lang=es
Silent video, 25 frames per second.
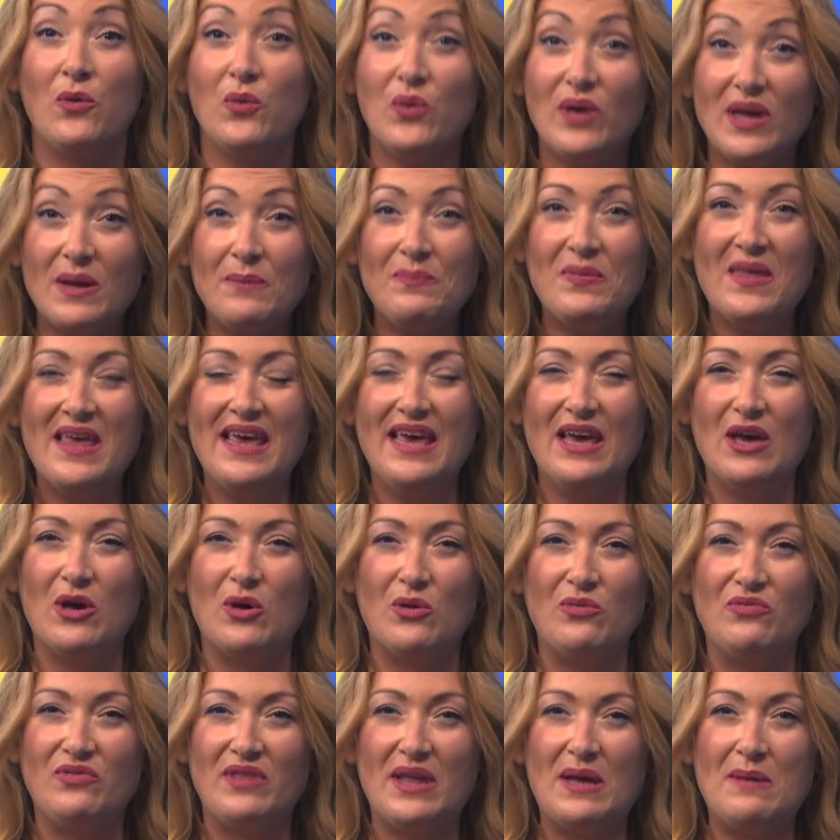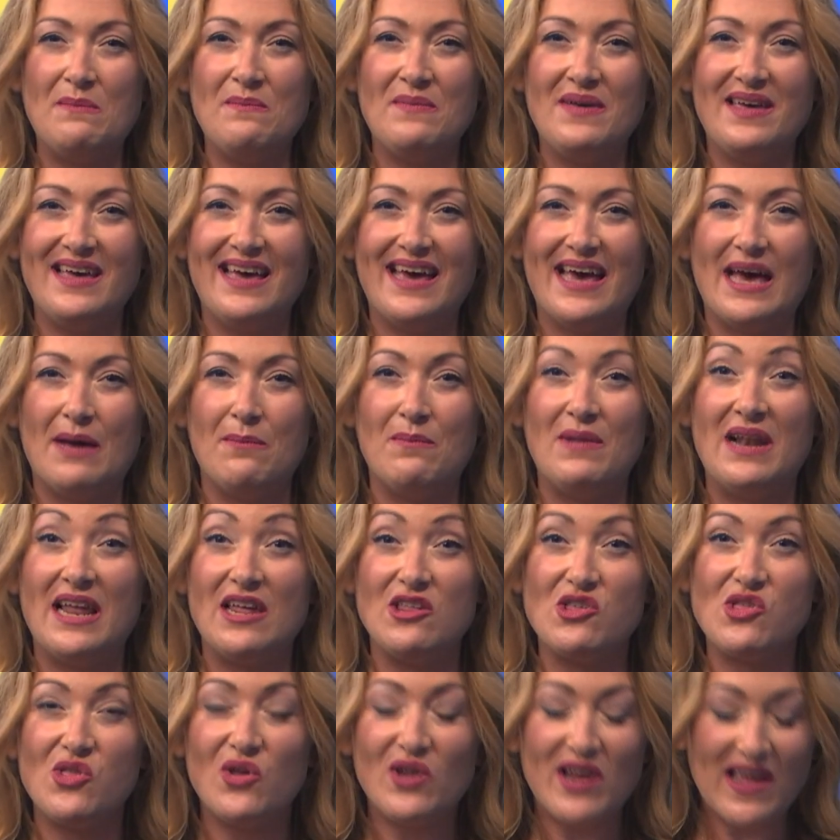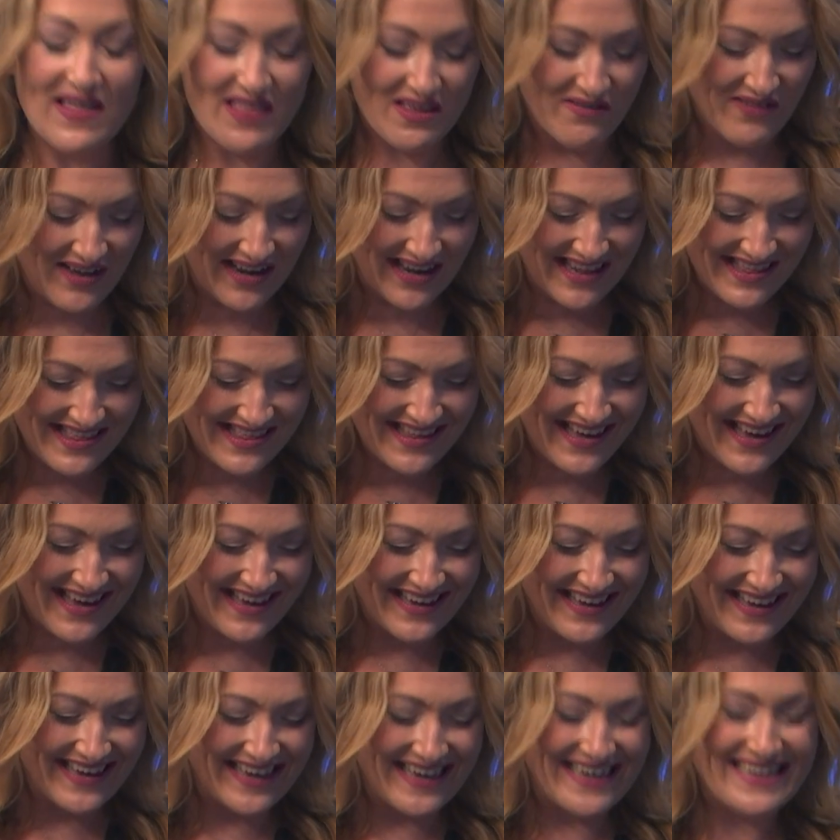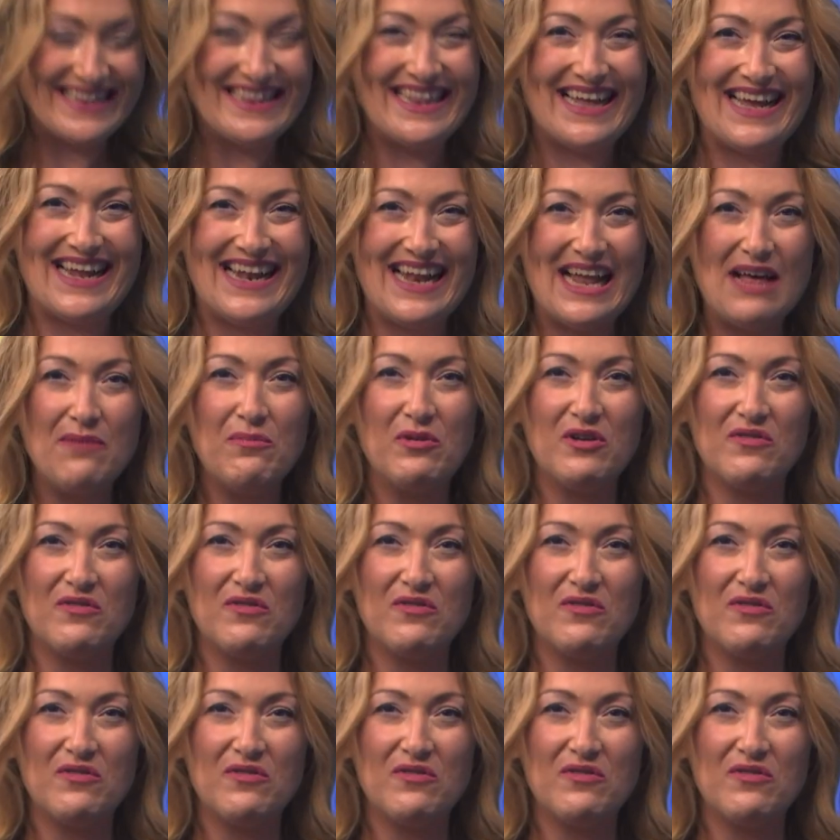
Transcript: Avui contem amb la història de Vanessa Català,